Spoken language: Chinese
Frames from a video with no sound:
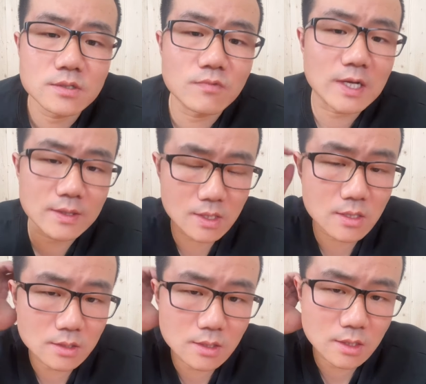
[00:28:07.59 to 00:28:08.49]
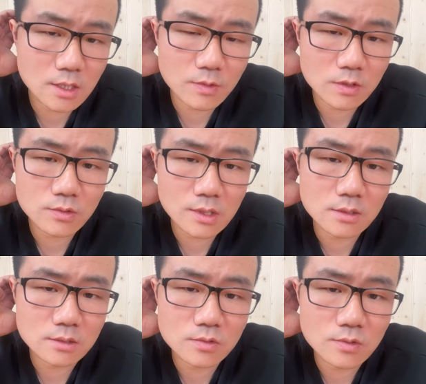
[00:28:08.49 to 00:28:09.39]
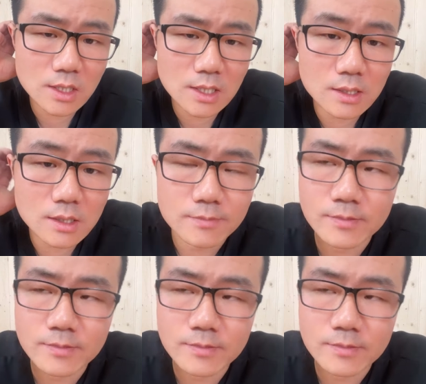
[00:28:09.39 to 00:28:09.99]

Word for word: 这稳定性能不能说更十足一点呢？